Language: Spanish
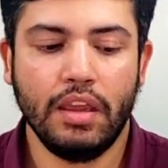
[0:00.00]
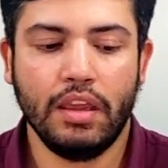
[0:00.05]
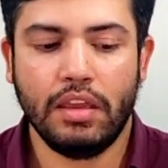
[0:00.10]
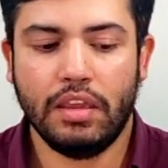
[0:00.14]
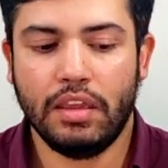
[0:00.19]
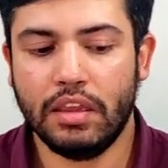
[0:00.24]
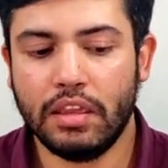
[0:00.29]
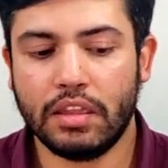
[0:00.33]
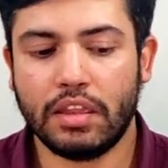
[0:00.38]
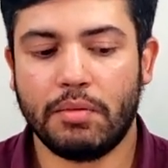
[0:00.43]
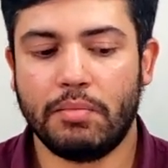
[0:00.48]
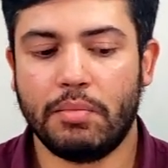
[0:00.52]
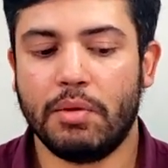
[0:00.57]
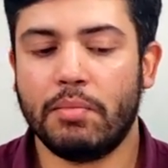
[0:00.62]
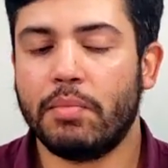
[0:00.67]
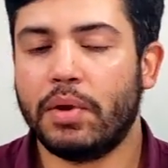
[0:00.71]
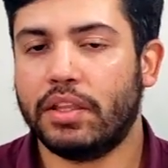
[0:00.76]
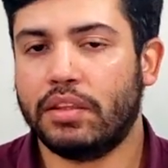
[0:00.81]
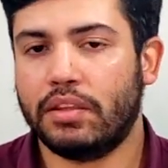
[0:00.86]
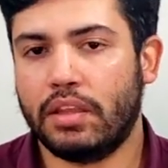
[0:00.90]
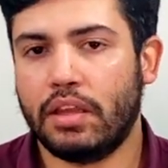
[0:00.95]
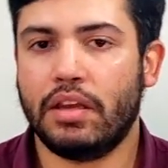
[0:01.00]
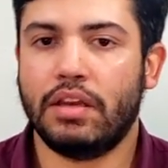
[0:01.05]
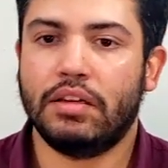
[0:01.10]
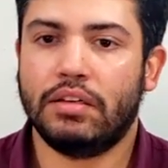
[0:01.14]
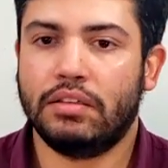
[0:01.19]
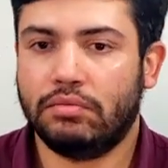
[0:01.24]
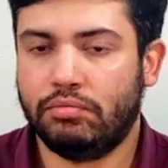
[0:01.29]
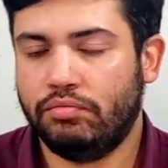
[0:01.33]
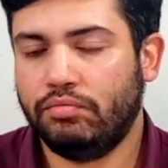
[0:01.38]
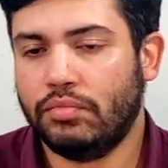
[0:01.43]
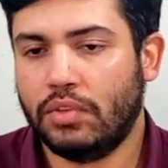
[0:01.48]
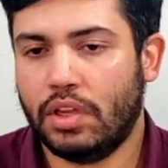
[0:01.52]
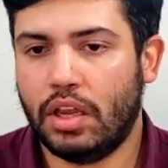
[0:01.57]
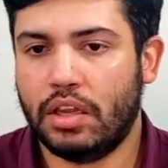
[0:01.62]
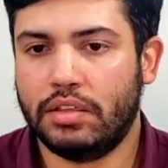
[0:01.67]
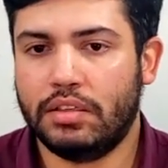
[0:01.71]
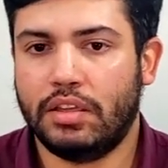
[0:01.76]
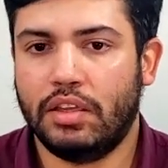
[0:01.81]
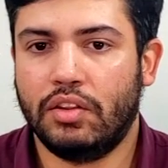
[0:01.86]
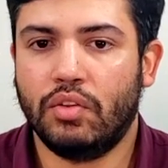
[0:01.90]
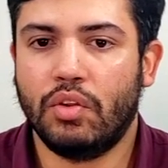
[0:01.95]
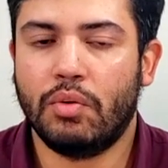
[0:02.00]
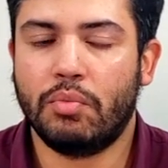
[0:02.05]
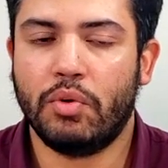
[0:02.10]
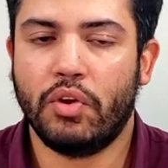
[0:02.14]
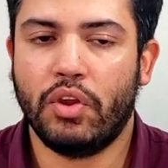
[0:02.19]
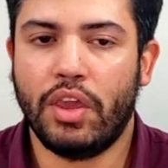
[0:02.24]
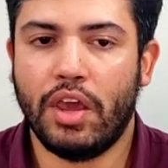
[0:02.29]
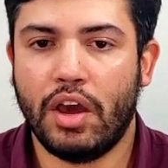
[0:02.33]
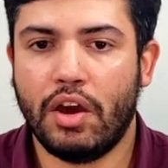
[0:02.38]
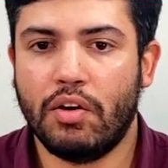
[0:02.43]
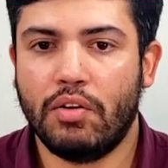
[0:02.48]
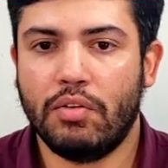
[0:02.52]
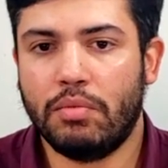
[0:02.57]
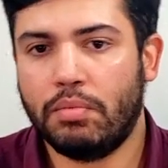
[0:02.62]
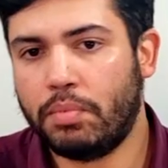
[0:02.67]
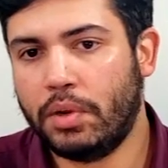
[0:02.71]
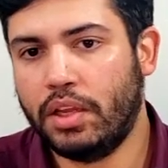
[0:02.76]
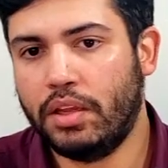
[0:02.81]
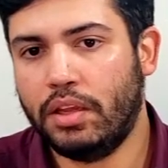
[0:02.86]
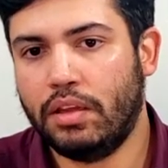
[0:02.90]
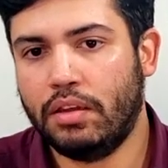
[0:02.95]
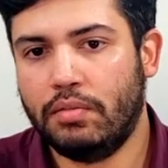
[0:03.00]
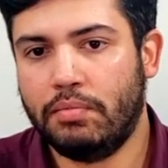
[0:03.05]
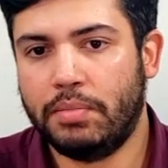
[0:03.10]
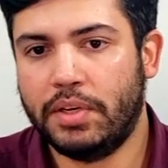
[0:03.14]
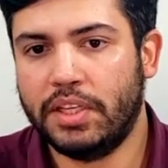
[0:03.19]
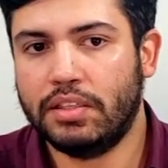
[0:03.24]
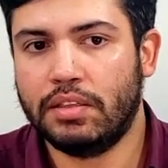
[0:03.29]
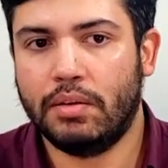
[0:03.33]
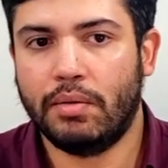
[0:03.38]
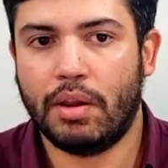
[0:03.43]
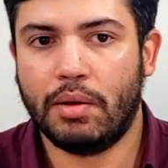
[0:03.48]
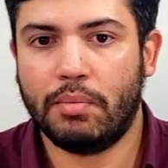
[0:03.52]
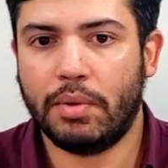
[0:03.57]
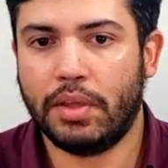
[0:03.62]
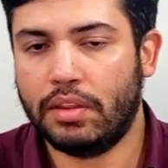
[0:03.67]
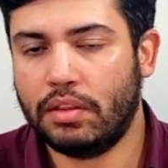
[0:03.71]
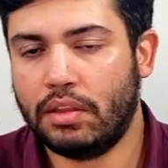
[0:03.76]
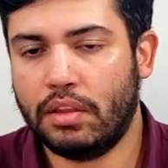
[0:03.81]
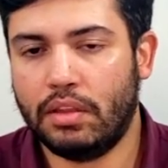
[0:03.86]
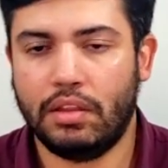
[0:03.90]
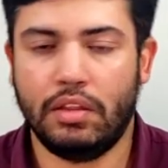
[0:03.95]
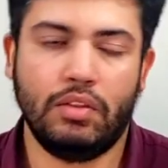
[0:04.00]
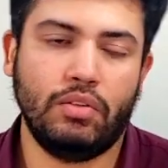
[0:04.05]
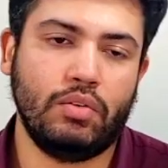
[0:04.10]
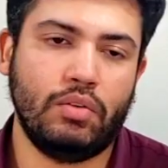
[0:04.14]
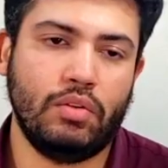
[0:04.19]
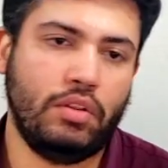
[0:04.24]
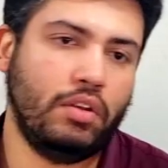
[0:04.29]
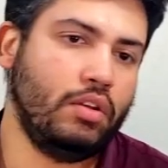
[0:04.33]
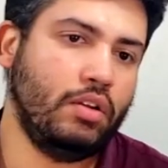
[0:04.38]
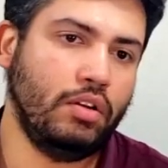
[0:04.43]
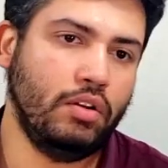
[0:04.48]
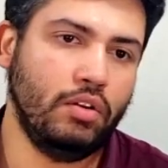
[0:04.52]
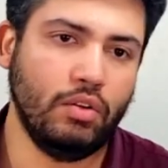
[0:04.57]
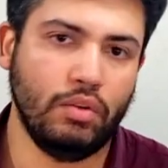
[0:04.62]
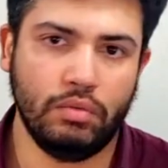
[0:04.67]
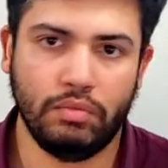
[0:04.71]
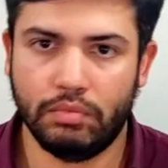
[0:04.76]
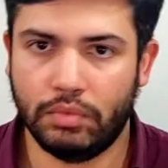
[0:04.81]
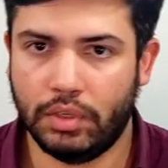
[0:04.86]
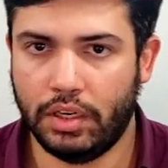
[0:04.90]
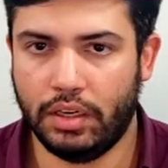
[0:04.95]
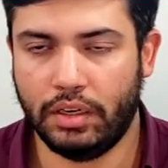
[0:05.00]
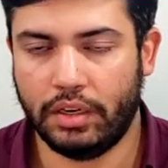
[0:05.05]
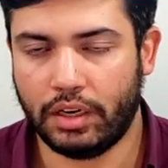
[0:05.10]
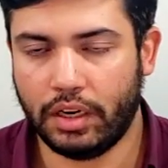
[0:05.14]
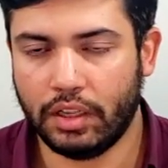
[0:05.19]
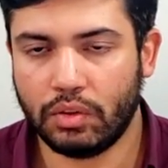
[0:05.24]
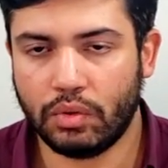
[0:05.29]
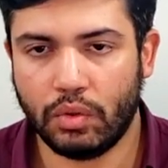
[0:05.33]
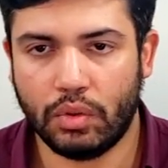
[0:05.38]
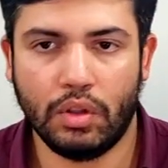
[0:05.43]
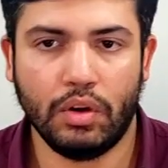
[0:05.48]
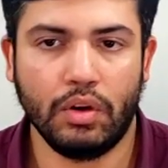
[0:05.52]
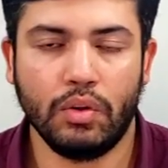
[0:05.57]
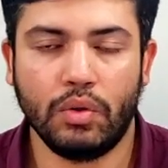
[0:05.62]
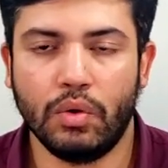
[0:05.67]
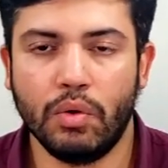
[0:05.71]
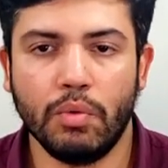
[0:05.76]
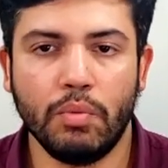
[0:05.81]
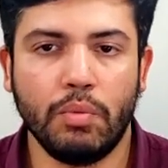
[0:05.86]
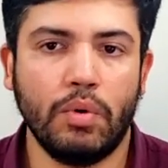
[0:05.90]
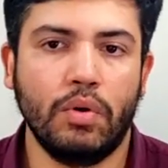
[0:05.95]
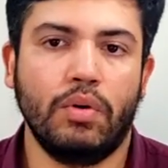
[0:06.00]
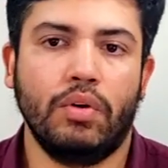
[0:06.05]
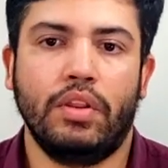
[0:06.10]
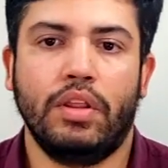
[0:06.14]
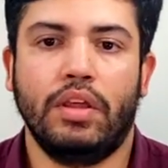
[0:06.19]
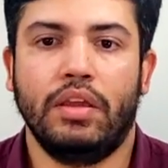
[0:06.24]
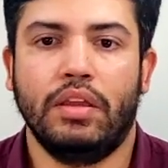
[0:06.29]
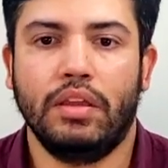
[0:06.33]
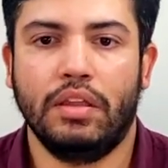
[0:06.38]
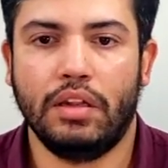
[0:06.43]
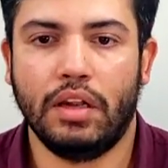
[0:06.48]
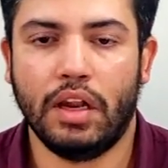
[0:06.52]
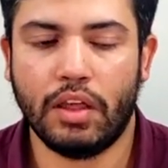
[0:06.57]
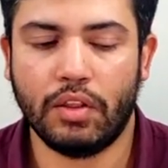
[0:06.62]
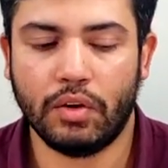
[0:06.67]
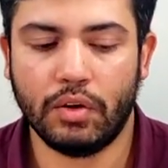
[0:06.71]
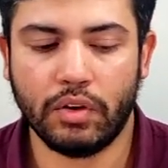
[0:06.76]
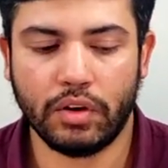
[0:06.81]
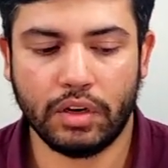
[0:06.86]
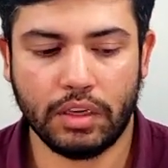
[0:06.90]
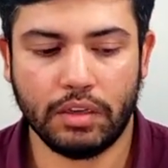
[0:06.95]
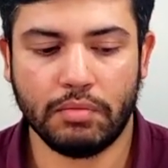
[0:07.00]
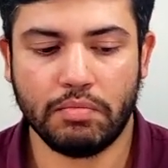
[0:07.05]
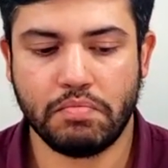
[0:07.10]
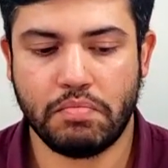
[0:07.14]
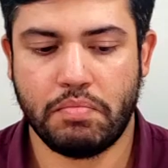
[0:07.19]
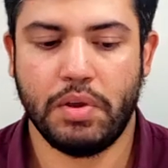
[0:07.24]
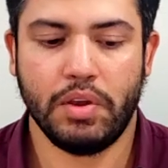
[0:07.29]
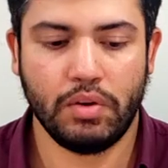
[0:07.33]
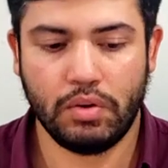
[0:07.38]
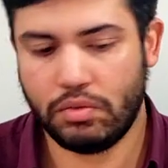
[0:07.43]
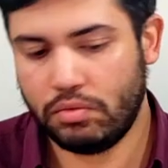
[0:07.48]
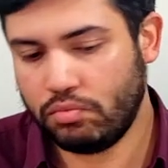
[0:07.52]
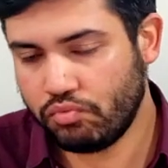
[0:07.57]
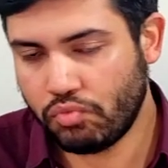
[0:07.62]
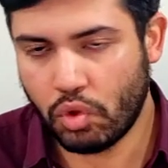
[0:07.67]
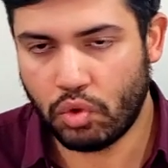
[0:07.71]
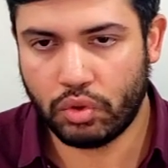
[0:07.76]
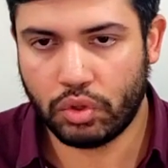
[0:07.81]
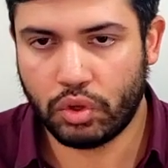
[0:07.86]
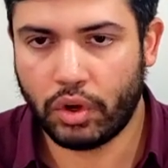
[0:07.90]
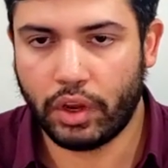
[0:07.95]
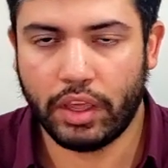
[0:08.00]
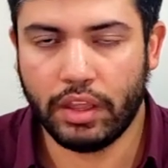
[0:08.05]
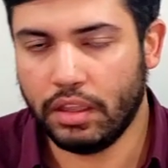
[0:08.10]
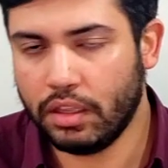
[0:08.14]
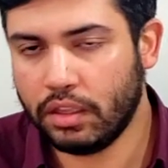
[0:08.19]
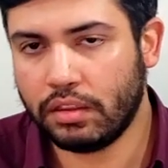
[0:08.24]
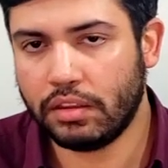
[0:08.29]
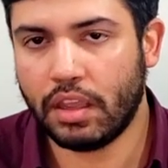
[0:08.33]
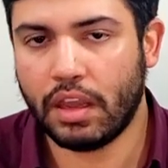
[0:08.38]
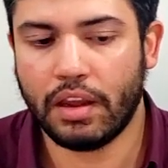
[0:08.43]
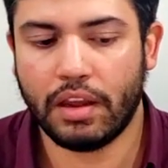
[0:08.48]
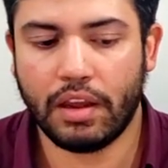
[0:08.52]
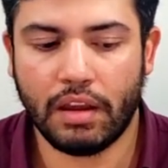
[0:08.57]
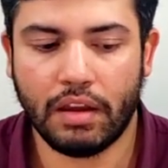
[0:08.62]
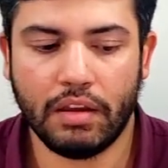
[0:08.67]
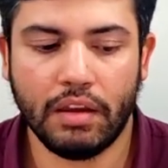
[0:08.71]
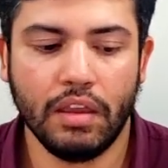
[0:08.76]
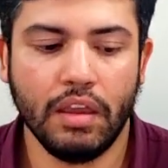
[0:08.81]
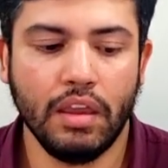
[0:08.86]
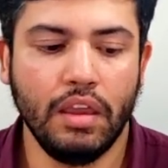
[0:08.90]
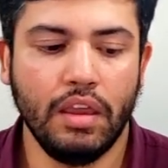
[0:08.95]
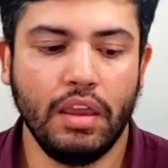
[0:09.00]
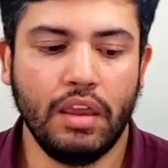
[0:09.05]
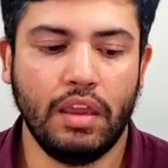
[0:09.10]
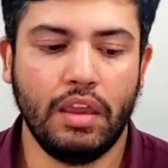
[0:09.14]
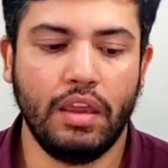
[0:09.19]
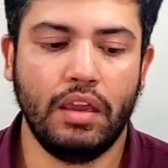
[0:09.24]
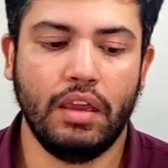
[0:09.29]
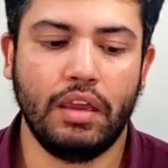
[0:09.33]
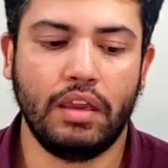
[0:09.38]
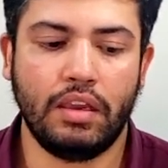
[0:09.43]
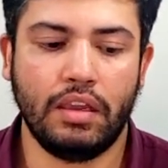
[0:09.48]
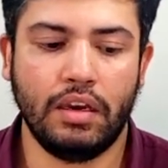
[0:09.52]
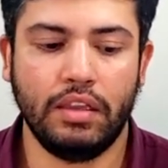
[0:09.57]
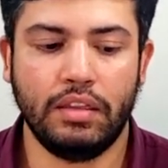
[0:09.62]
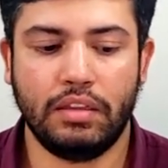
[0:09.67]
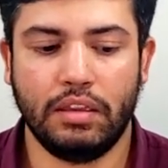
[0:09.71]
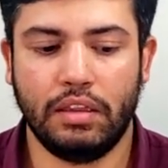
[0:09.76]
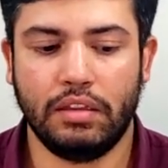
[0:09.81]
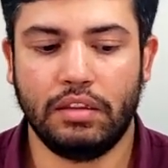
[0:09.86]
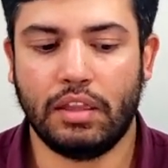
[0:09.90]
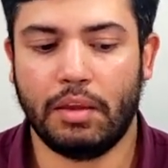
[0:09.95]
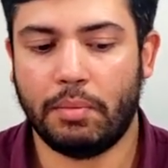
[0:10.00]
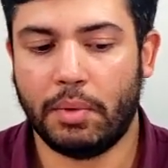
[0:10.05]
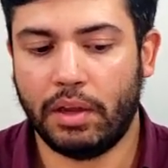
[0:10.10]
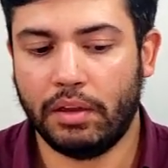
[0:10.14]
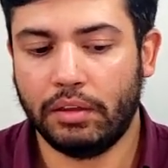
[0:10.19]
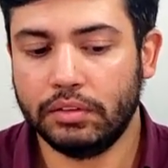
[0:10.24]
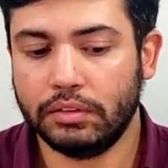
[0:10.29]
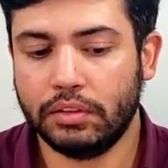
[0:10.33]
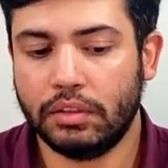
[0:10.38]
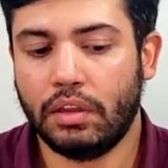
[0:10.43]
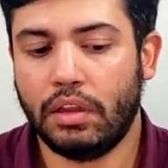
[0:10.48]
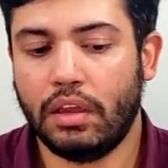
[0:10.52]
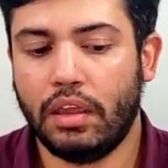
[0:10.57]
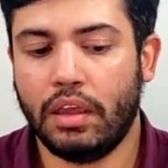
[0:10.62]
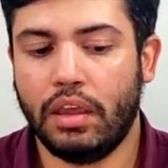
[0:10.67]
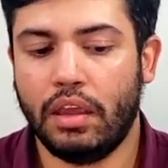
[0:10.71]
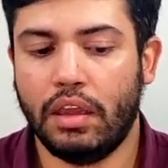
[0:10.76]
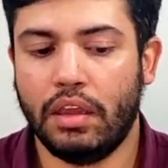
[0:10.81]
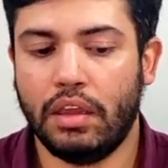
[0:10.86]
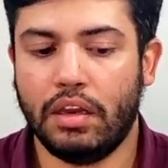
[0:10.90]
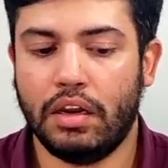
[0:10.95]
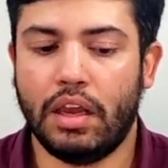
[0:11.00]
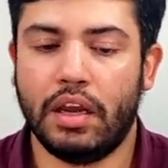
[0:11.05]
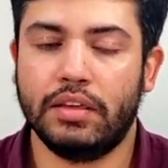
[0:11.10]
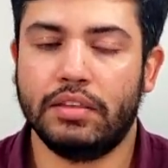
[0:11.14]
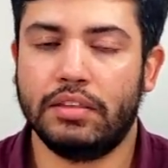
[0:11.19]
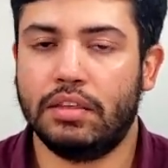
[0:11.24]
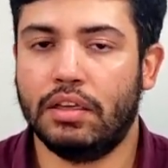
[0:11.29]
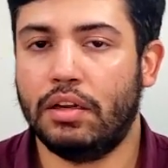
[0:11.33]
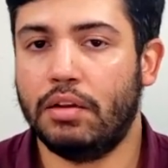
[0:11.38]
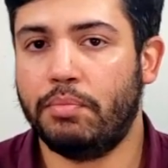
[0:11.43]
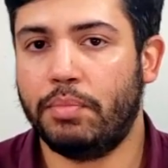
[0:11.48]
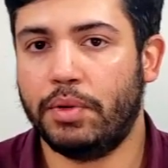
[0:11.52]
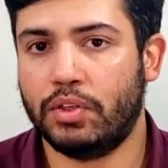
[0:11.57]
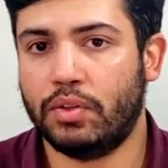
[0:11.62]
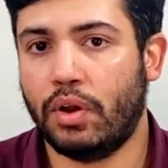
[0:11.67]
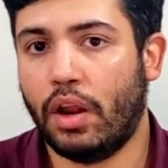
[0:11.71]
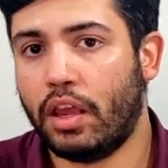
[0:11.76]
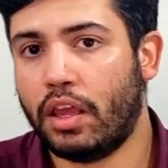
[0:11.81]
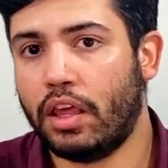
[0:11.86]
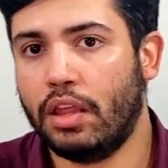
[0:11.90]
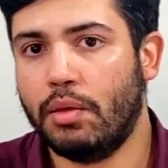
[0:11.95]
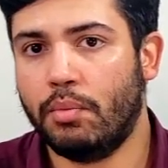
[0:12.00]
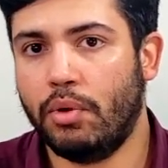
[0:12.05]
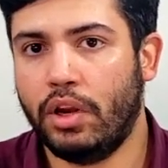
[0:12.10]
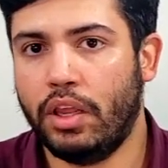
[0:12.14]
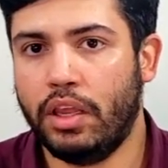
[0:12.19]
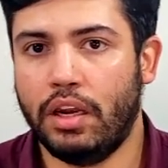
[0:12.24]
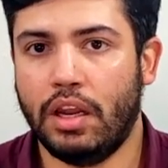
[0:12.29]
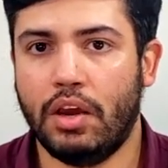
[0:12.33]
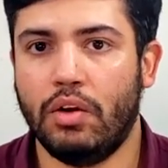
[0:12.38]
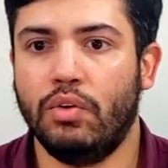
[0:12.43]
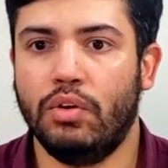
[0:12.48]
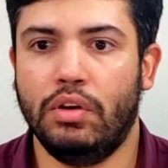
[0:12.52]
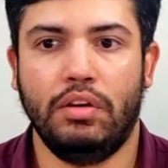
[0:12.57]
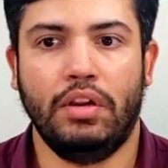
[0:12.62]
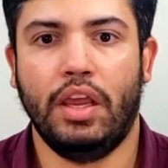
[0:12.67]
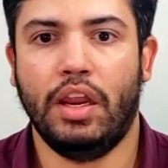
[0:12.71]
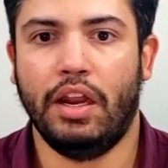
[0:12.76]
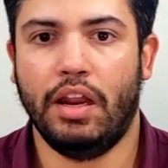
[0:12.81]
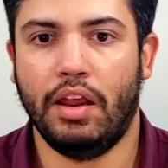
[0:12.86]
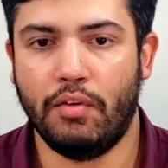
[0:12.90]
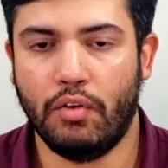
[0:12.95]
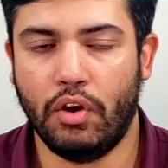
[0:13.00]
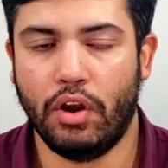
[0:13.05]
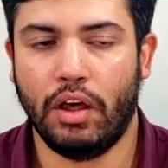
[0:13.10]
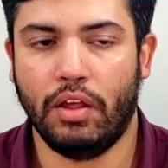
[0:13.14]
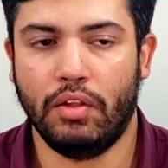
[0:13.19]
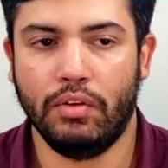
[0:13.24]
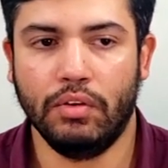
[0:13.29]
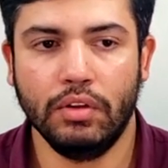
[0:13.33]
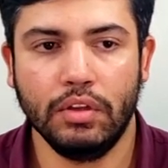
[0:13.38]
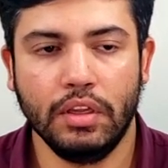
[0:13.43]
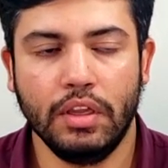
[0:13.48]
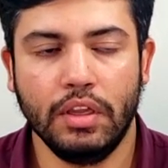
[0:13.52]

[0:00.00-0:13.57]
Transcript: y también va a estar siendo apoyado eh, principalmente dentro del resto del grupo de ladrones, pero otro que destaca es Cristian Tapán, quien hace el personaje de Molina o el, abogado,